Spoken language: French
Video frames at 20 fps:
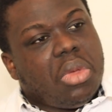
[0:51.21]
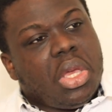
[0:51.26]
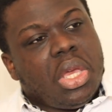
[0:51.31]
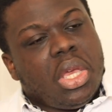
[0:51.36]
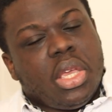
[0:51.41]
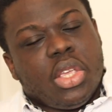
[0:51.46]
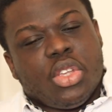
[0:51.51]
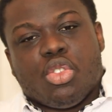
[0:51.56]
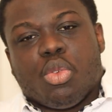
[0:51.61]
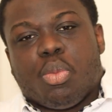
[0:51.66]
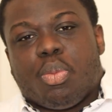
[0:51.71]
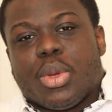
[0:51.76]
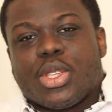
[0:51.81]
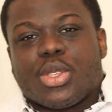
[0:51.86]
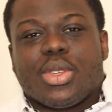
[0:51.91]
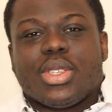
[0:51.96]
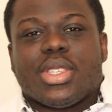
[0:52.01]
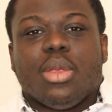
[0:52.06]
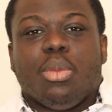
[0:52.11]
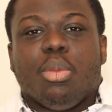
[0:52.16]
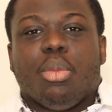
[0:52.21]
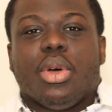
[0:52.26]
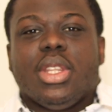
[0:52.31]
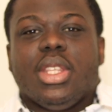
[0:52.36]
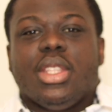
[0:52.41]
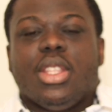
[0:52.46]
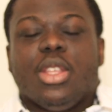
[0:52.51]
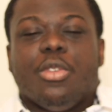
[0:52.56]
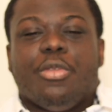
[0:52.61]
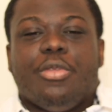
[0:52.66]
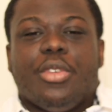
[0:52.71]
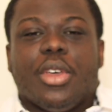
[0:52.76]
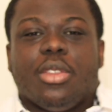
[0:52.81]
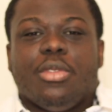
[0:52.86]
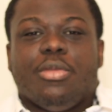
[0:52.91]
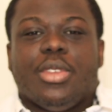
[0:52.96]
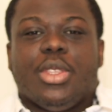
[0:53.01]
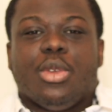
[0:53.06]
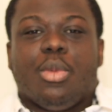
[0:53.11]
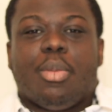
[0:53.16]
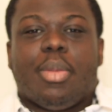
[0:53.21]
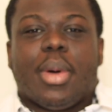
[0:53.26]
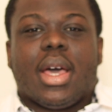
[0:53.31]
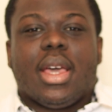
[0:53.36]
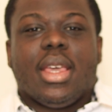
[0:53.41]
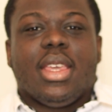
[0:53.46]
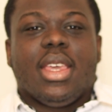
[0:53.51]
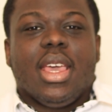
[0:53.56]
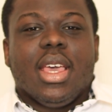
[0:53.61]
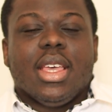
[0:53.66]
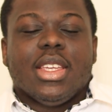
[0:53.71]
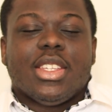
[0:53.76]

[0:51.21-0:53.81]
Et je pense que c'est une bonne idée de faire une vidéo pareille.